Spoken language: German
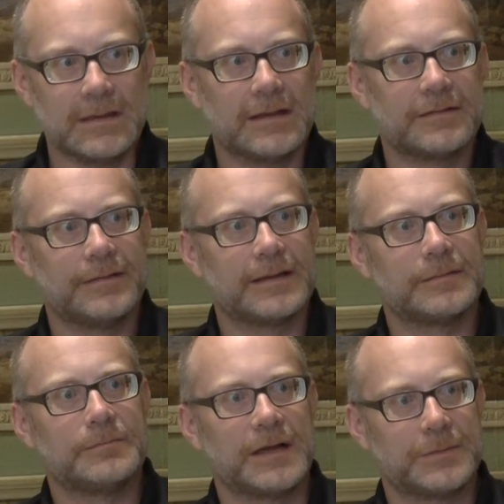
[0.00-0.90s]
Das war
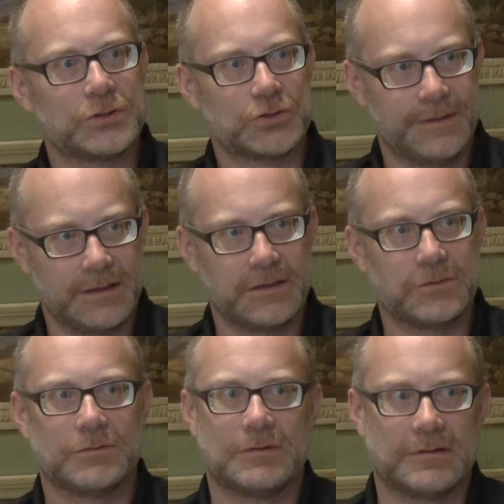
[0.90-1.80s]
dann manchmal schwierig
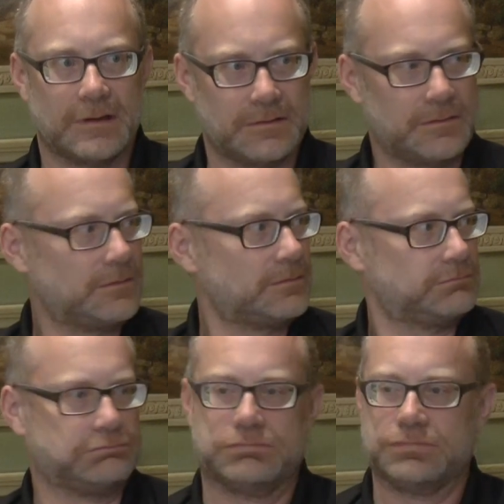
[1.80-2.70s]
und das hat auch
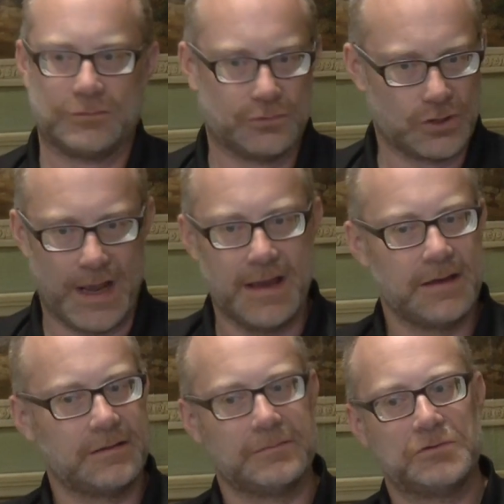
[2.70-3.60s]
zu
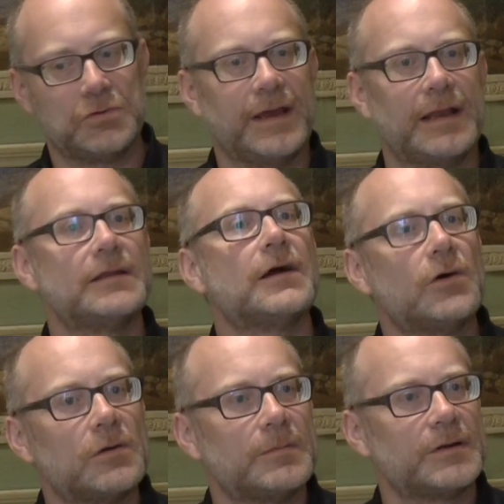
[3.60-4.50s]
Schreiduellen
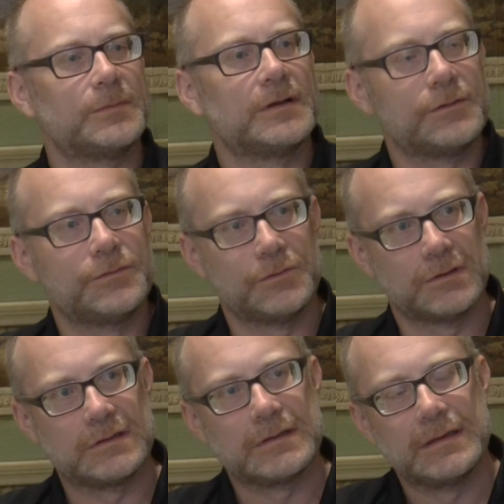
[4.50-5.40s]
auch manchmal
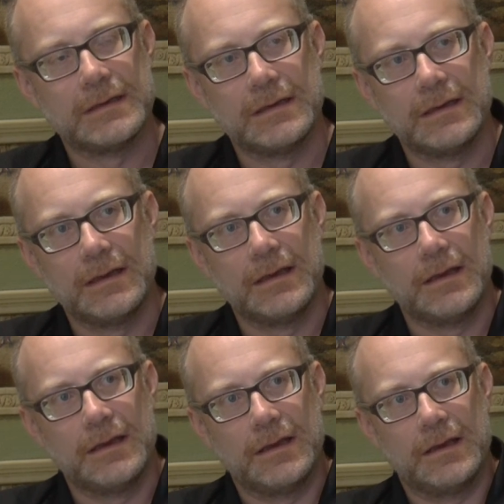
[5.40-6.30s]
geführt.
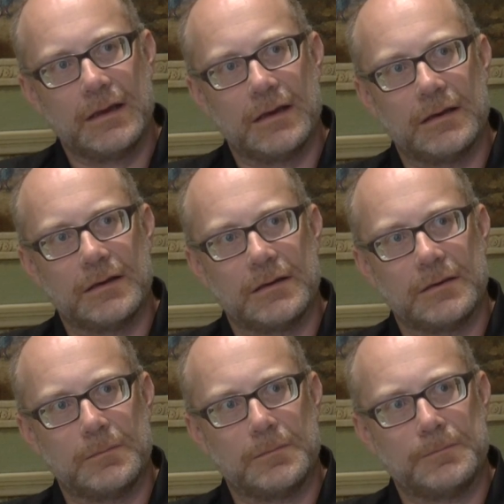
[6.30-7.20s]

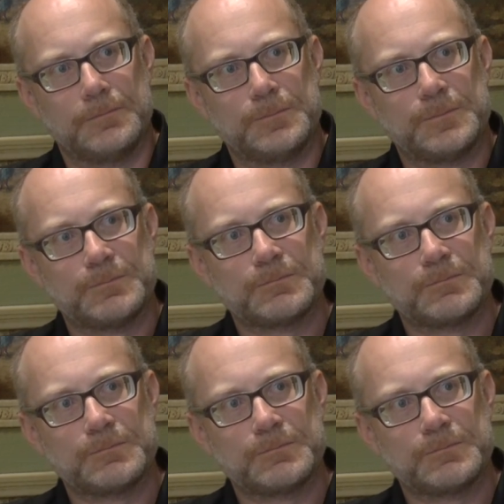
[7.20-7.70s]
Ähm,